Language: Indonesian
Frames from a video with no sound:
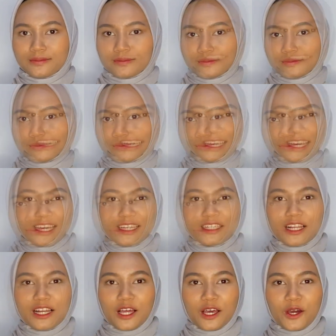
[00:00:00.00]
Saya
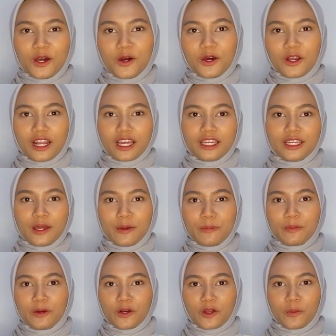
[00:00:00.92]
adalah orang yang
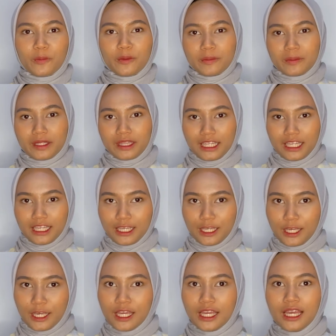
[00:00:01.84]
berkomitmen
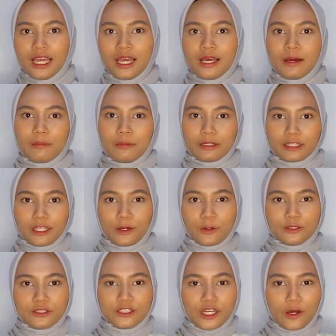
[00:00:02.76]
tinggi,
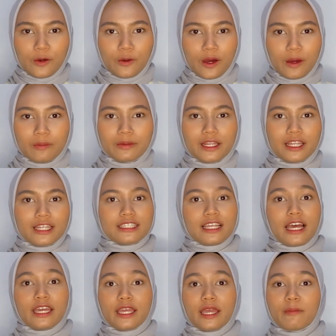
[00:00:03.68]
bertanggung jawab, dan
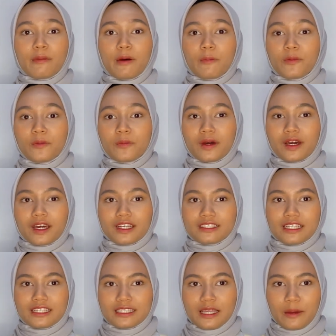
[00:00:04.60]
saya mampu
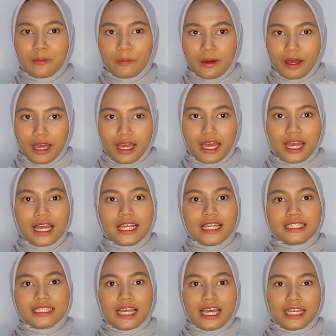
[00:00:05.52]
bekerja sama.
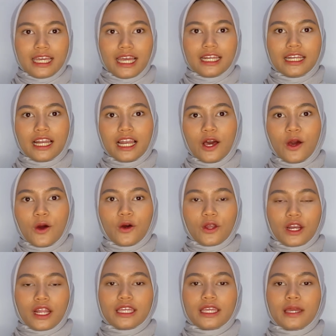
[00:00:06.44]
Saya adalah
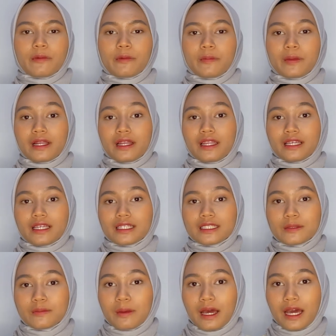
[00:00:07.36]
orang yang memiliki
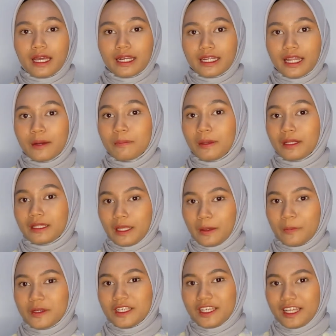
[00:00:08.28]
semangat dan pantang
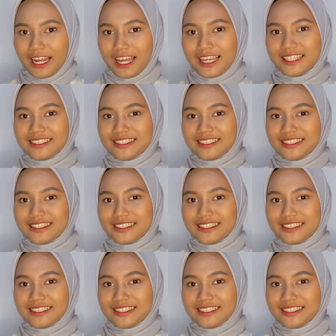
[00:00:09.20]
menyerah.